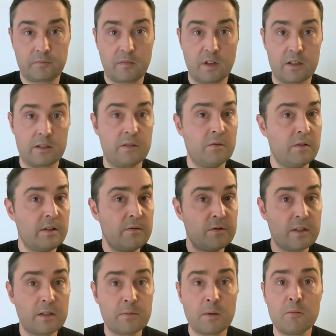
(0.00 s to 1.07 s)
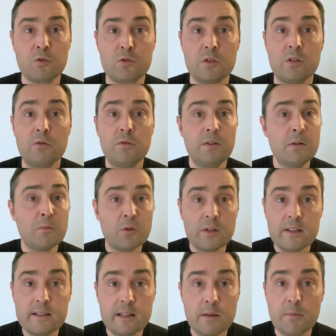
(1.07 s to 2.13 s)
Alors si vous voulez vous exprimer au sujet du film,
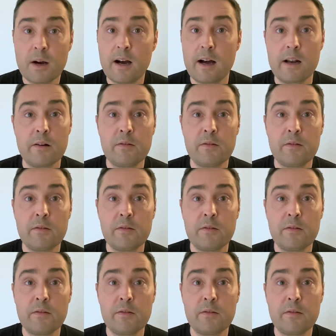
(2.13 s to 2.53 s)
n'hésitez pas à le